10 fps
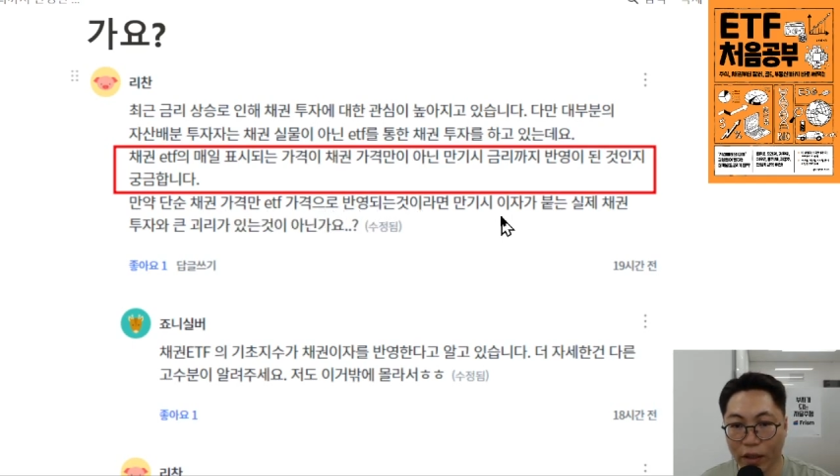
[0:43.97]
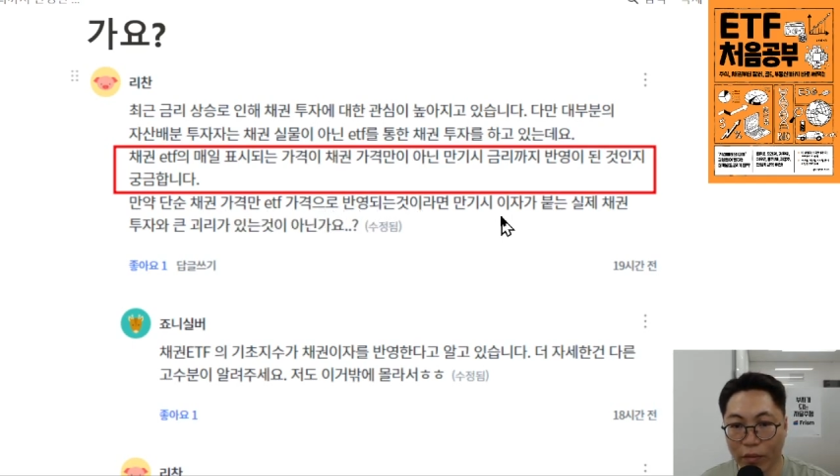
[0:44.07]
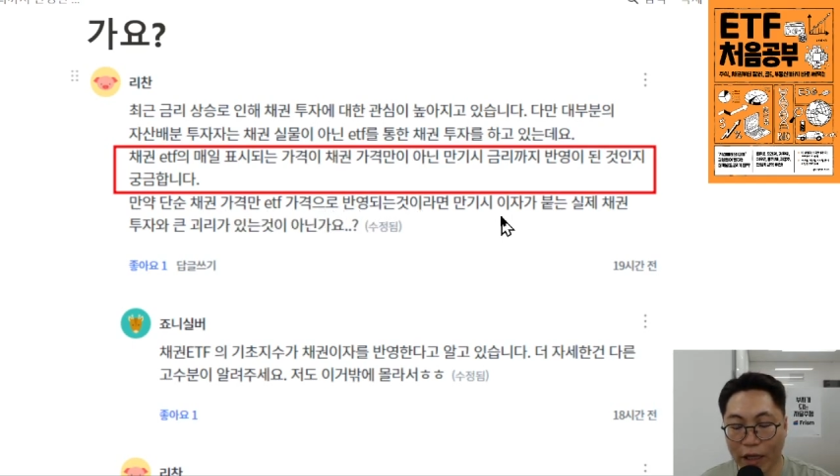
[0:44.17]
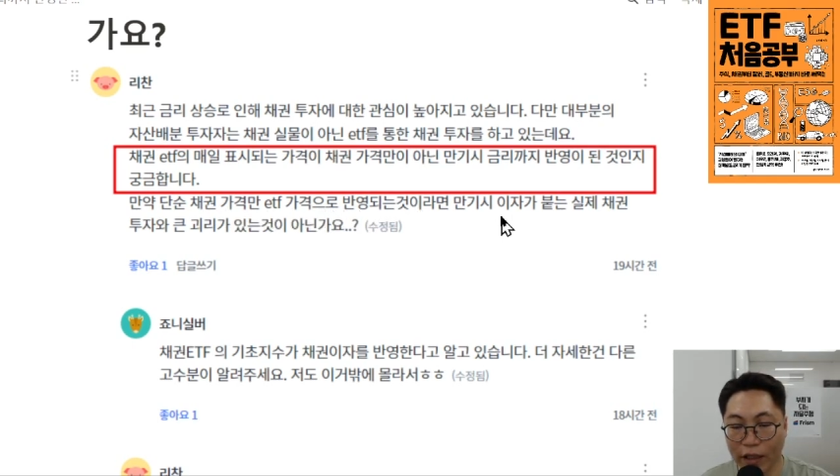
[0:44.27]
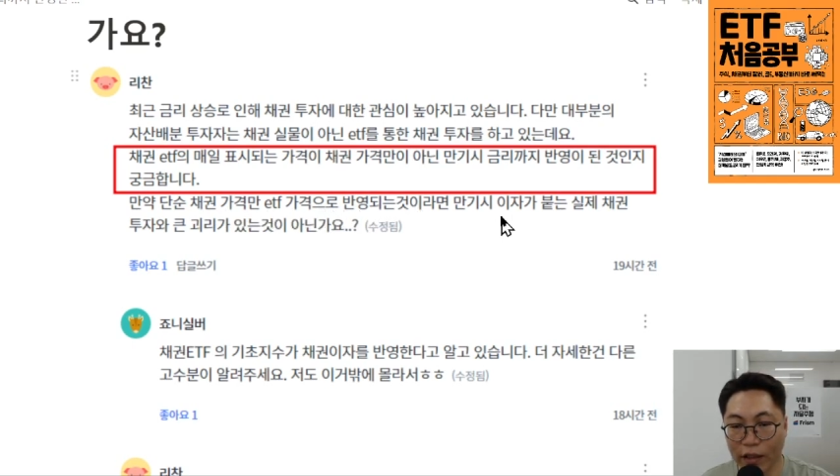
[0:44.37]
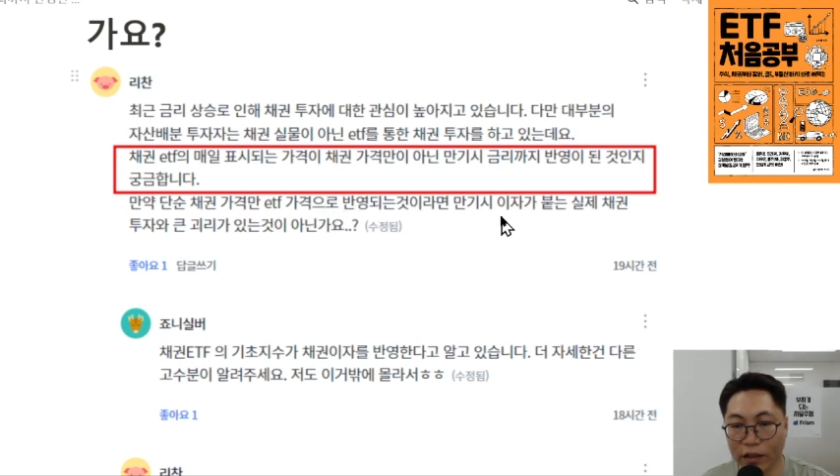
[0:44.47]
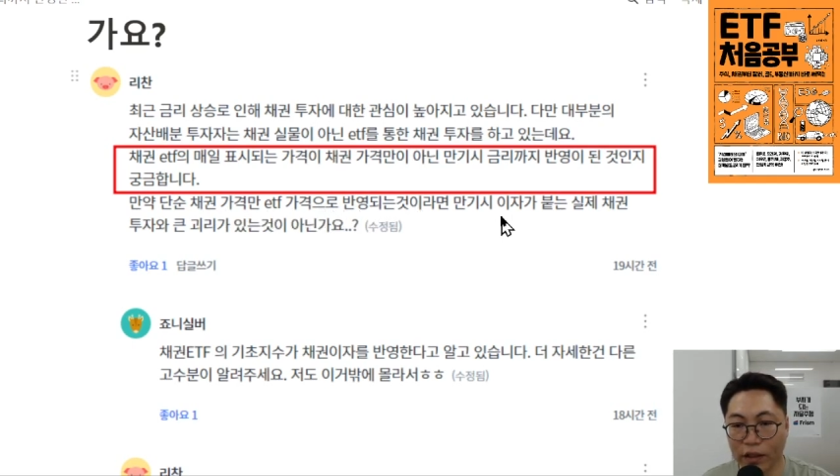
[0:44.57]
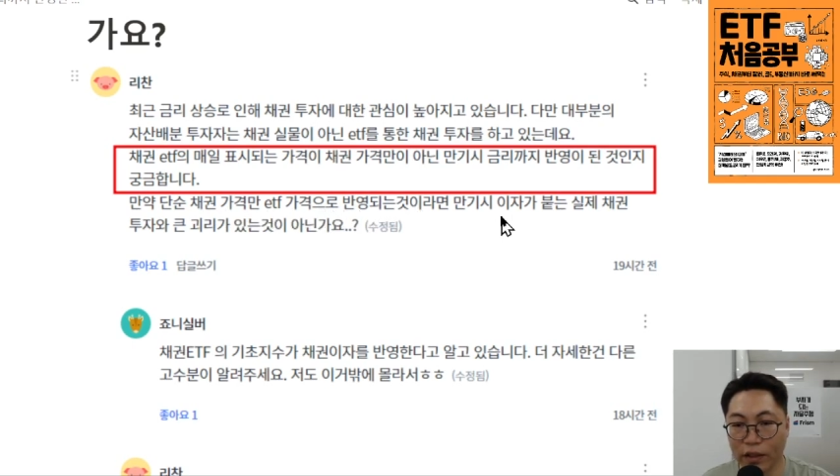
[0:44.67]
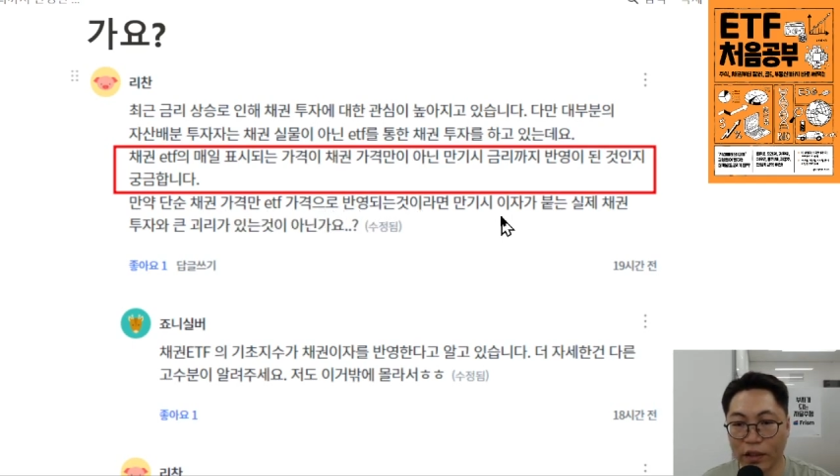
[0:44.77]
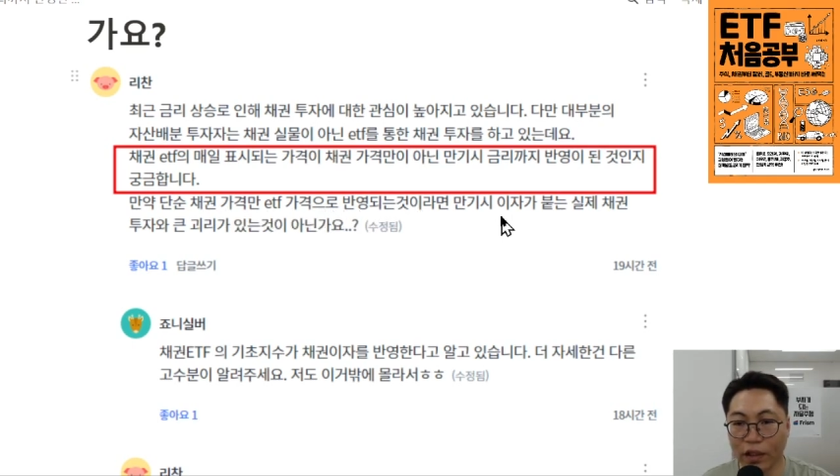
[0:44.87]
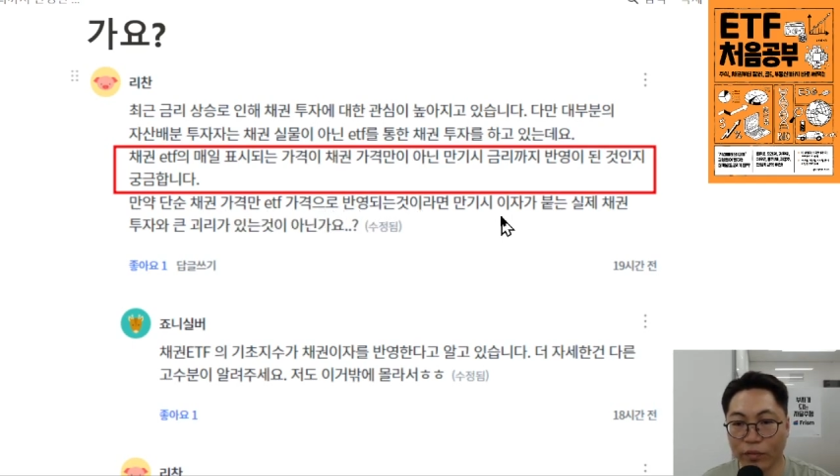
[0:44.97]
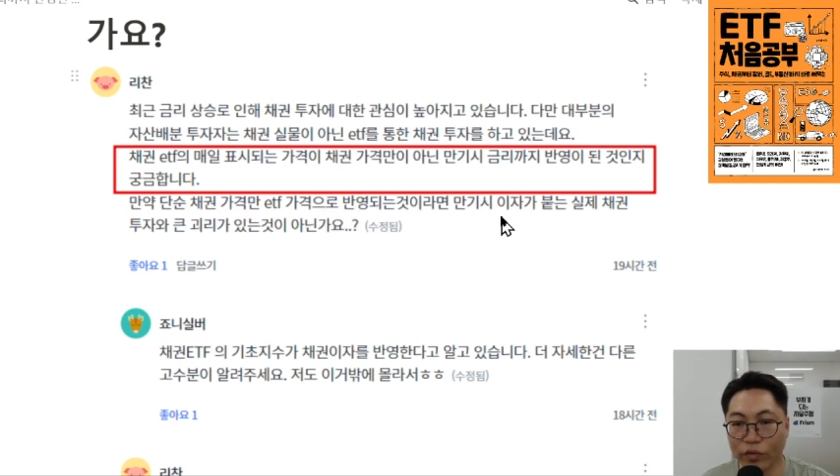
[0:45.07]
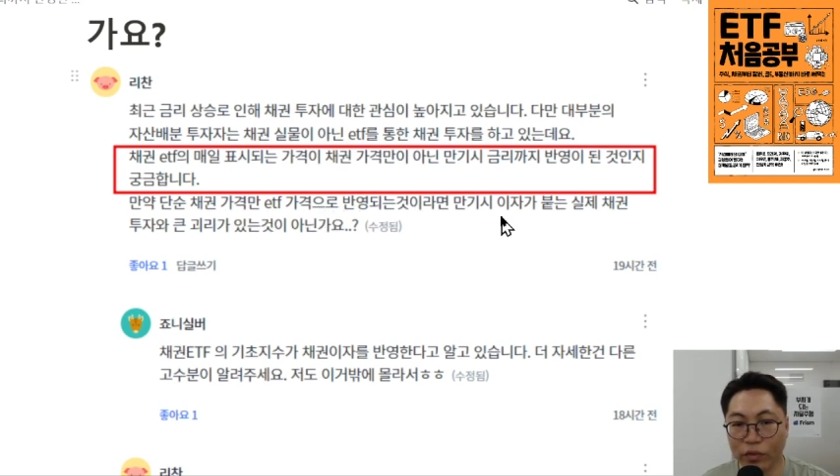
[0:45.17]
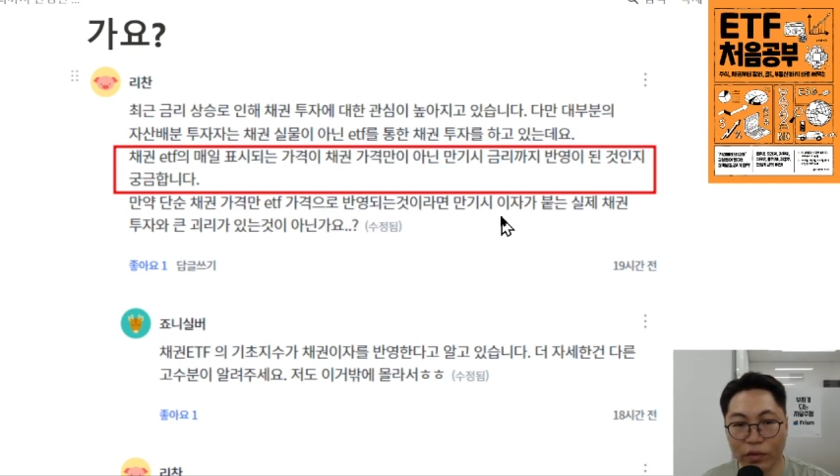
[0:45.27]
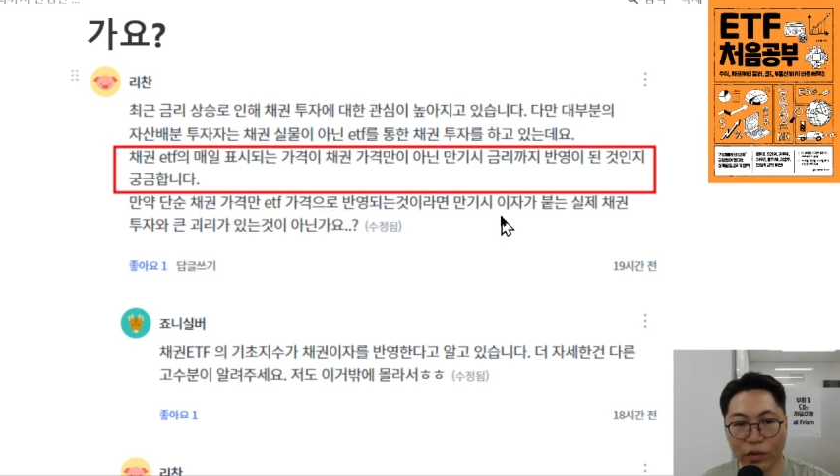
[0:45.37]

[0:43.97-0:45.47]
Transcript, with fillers: 만기시 이자가 붙는